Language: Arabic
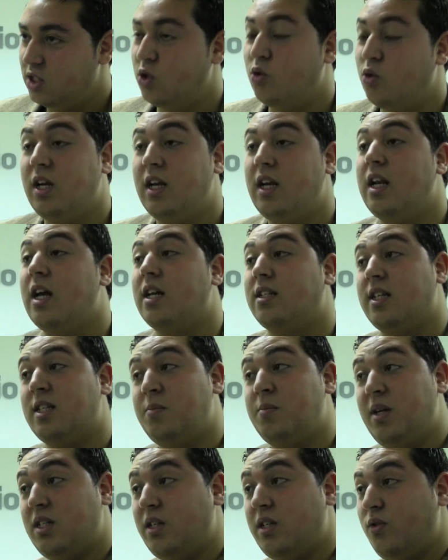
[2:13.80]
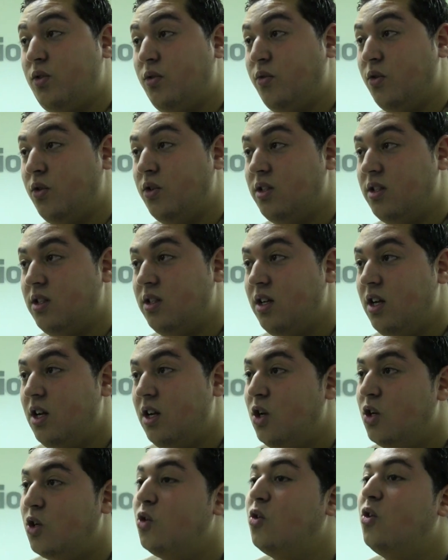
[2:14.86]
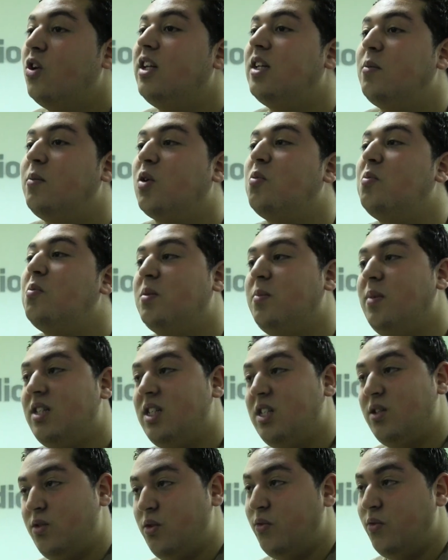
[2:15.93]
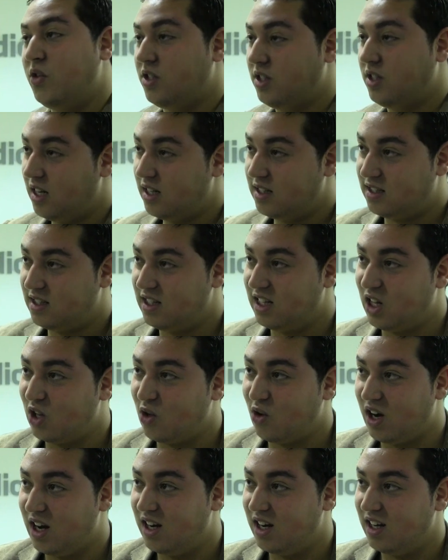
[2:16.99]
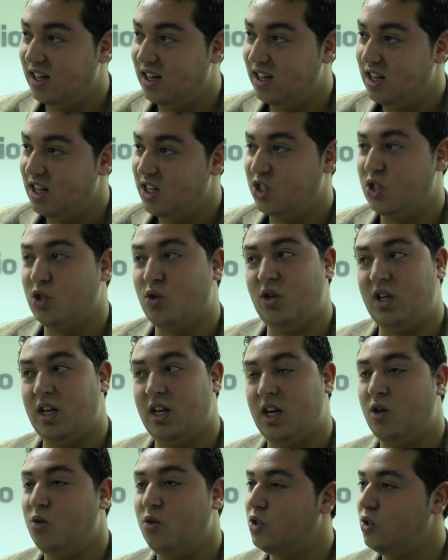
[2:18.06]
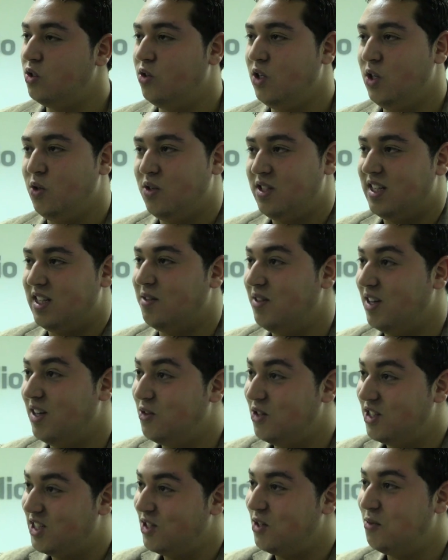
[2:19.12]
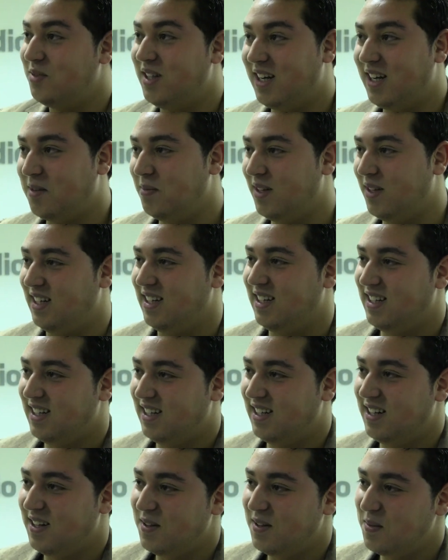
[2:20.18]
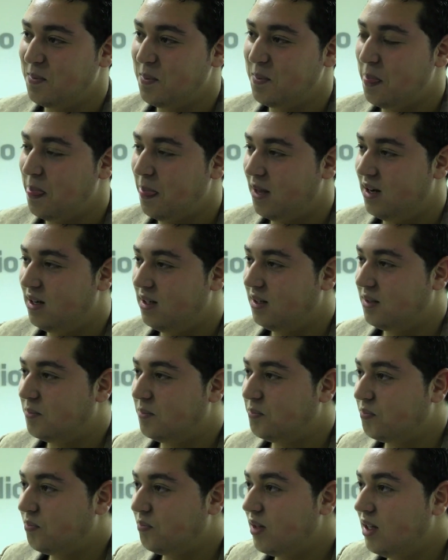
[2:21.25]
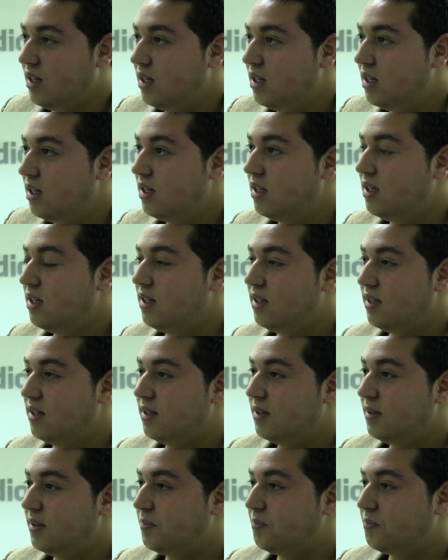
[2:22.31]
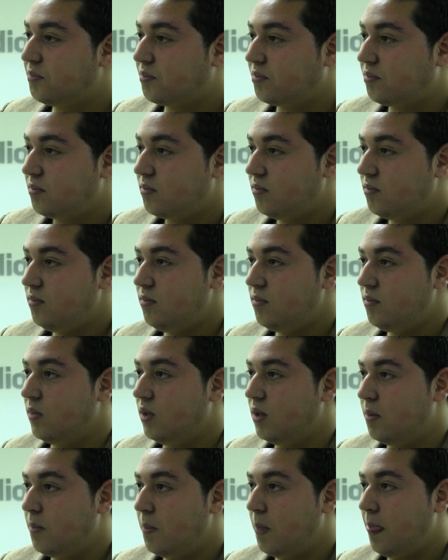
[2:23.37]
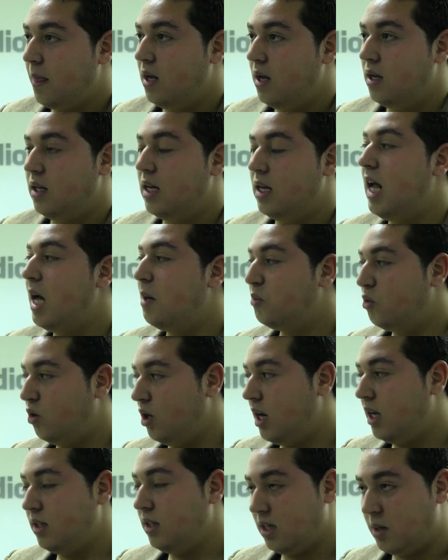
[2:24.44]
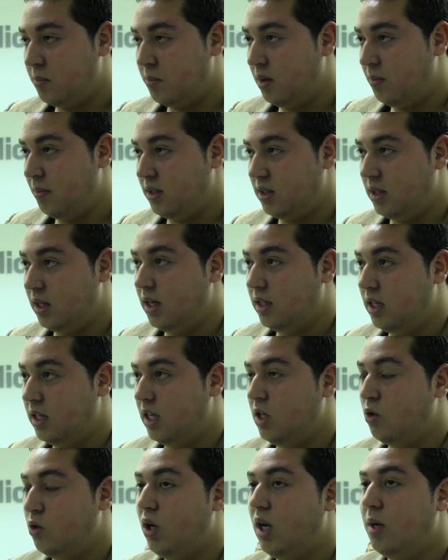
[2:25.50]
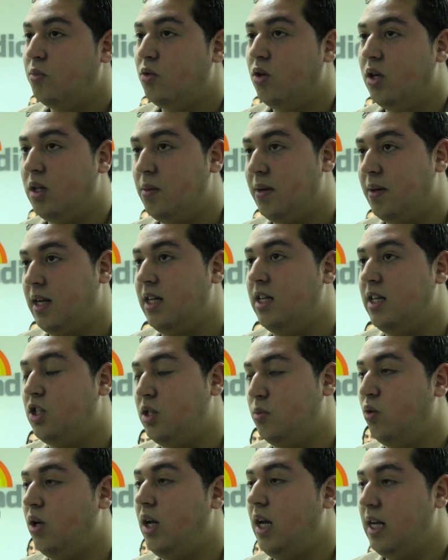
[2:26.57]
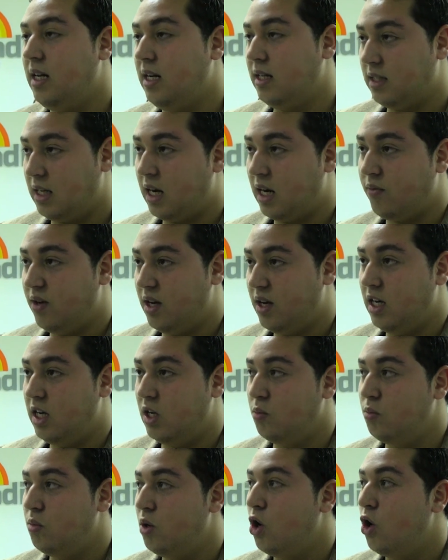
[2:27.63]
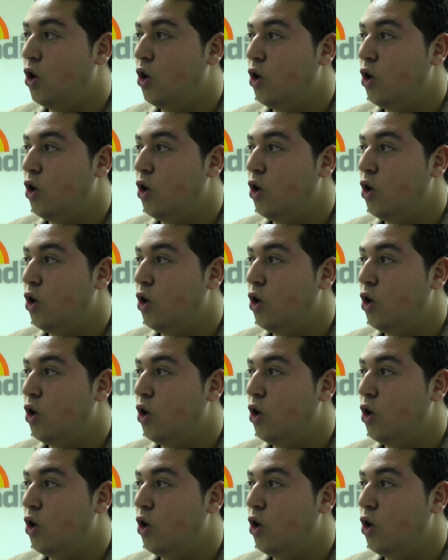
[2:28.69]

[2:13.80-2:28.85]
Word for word: تيقول لي لا حتى سمعتك في دو فويس كنقول لي دابا كون ما سمعتنيش في دو فويس كنتي غتصنت القران تيقول لي لا وتنقول ليه صافي ها هو الجواب ديالك باين دابا من بعد الاقصاء ديالكم من دو فويس شنو الحمد لله غادي نكمل المسيره ديالي والحمد لله دابا كاينين شي ملحنين تعرفنا عليهم